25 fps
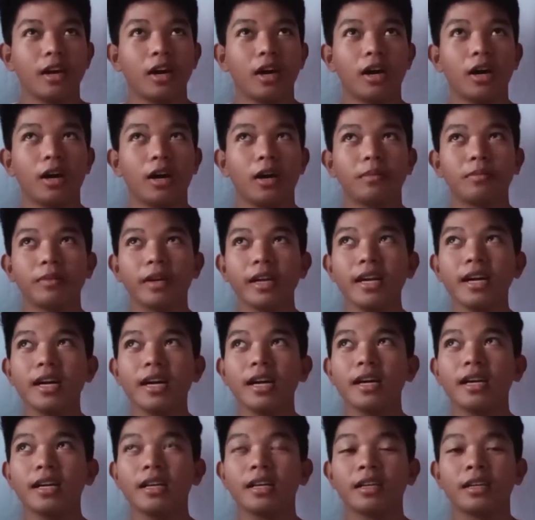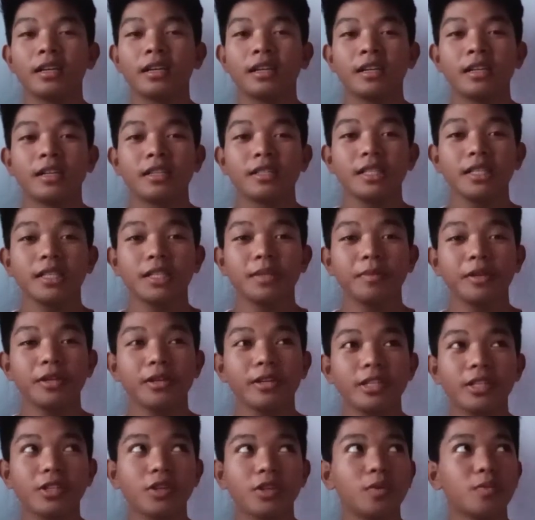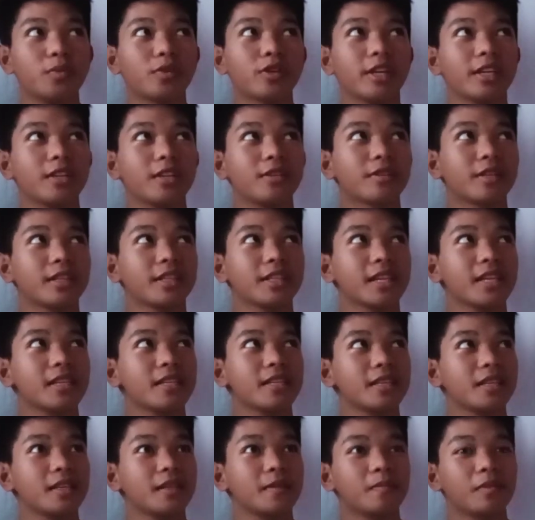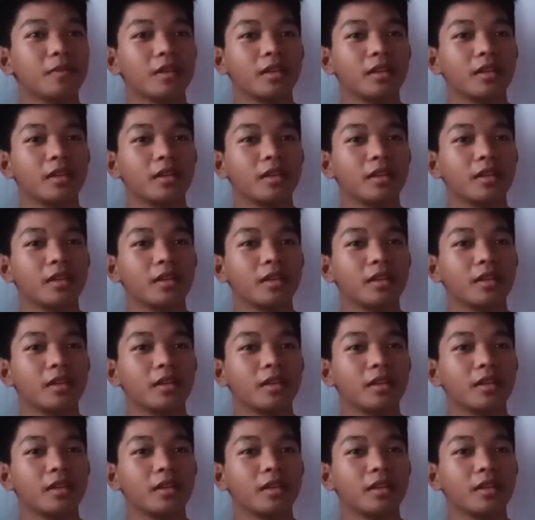Um, kaya, si Mayor Esco Moreno rin kasi